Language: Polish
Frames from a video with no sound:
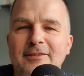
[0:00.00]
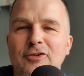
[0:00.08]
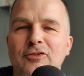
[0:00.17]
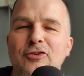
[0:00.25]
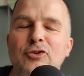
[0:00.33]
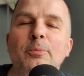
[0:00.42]

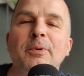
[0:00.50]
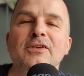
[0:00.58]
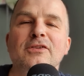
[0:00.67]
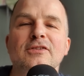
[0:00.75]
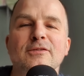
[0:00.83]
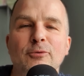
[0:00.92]
czy, czy
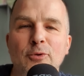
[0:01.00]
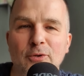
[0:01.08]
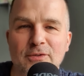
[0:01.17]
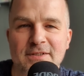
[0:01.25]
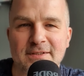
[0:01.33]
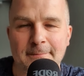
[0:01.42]

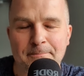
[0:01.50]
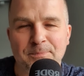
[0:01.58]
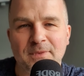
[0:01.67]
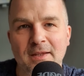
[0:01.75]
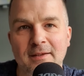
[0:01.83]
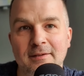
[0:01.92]
doprecyzowując
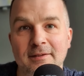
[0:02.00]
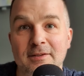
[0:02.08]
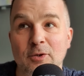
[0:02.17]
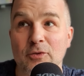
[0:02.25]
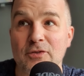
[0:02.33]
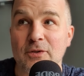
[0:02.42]
Y,
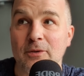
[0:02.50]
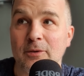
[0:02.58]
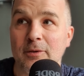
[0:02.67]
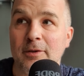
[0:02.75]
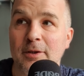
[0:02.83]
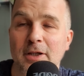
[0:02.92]
to,
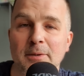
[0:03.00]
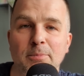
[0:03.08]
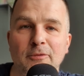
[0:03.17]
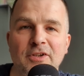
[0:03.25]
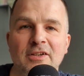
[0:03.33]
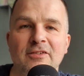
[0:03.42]
co y,
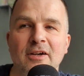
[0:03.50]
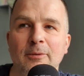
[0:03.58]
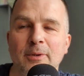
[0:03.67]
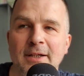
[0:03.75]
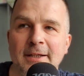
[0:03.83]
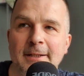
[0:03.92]

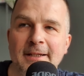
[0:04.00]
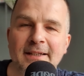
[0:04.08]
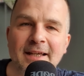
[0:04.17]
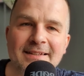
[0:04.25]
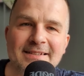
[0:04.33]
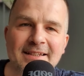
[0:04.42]
powiedział y,
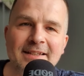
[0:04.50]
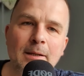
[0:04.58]
Jacek,